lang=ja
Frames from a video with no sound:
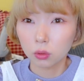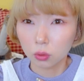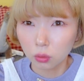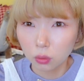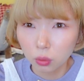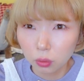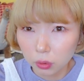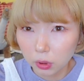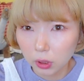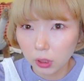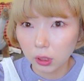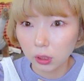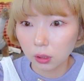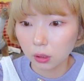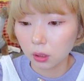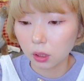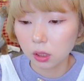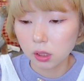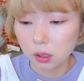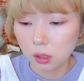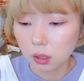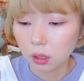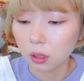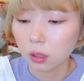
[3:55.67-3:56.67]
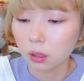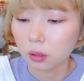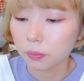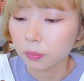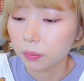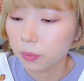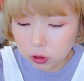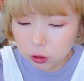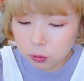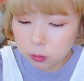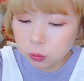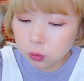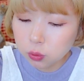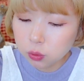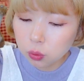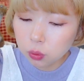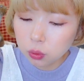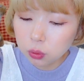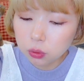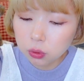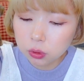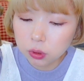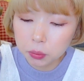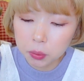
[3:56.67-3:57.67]
ドキッてして自分の
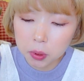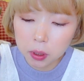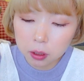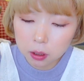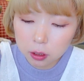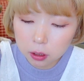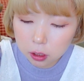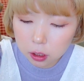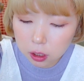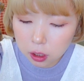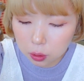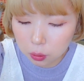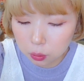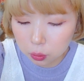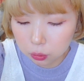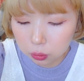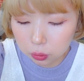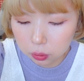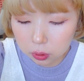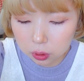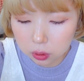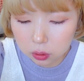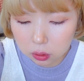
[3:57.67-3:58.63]
ことで分からへんことって